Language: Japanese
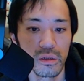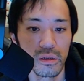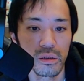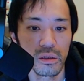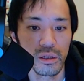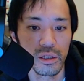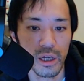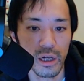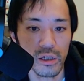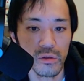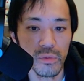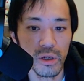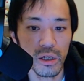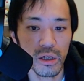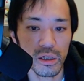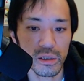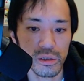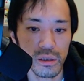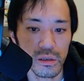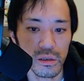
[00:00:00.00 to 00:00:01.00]
100万
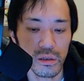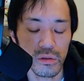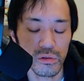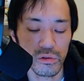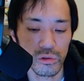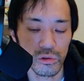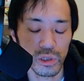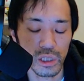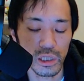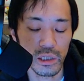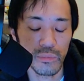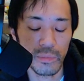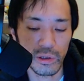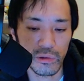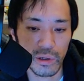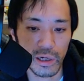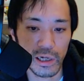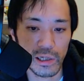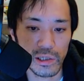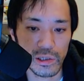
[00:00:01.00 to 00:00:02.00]
稼いでるのに今の
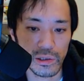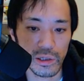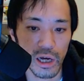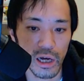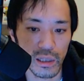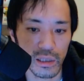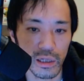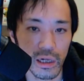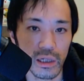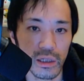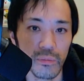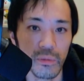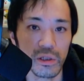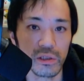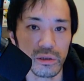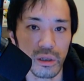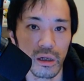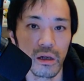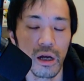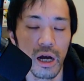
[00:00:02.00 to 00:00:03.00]
会社で働きます
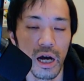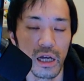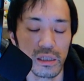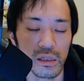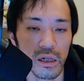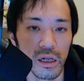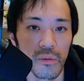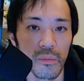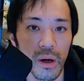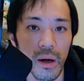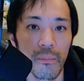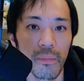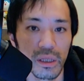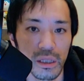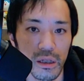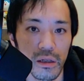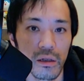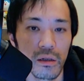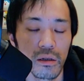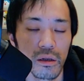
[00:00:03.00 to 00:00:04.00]
か朝から晩まで。